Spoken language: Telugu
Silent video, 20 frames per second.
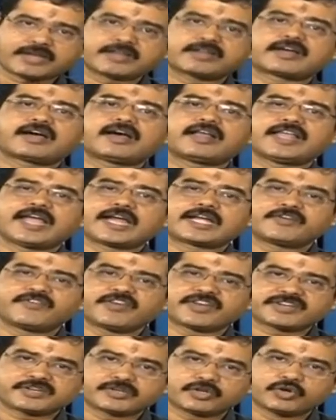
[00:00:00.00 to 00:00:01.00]
రకరకాల
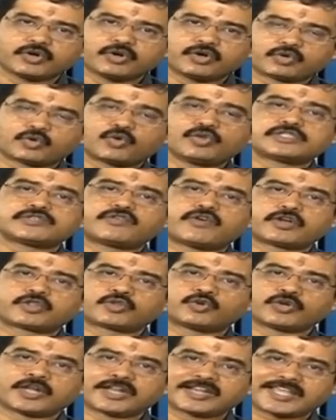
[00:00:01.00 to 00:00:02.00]
యాక్టివేషన్ టూల్స్
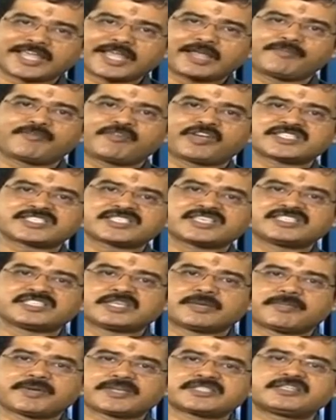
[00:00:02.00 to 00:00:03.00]
వాడుతూ ఉన్నారు కేఎంఎస్
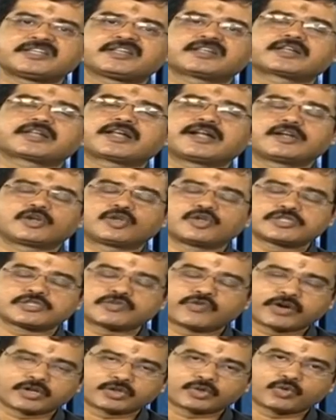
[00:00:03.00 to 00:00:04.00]
అని చెప్పేసి రకరకాల
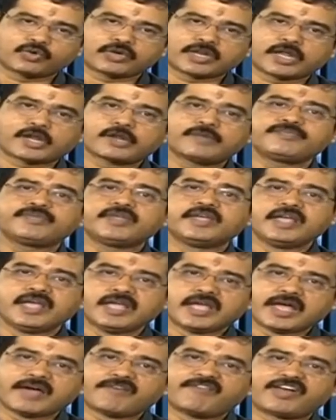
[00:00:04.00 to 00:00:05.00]
టూల్స్ వాడుతూ ఉన్నారు
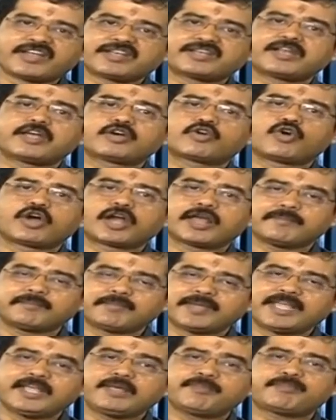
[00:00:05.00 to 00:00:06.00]
అవంతా కూడా
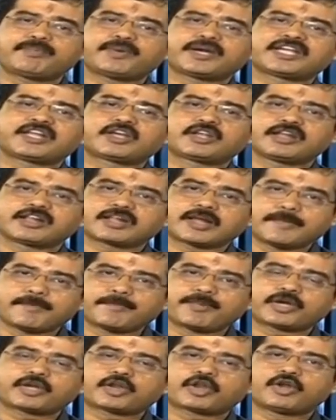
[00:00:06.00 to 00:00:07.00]
మీ పర్టికులర్
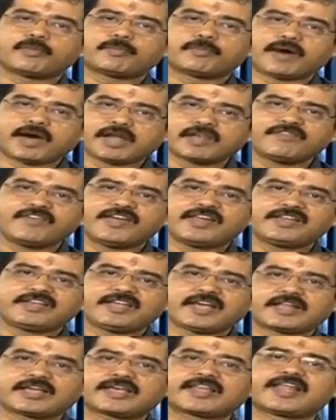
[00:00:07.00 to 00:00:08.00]
కంప్యూటర్లో
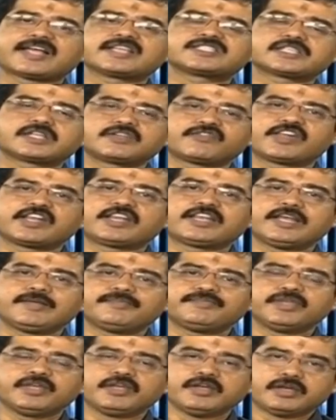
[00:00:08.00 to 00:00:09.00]
మాల్వేర్ని అలాగే ర్యాన్సన్
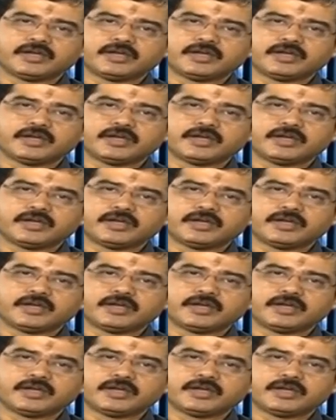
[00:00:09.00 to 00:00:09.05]
వేర్ని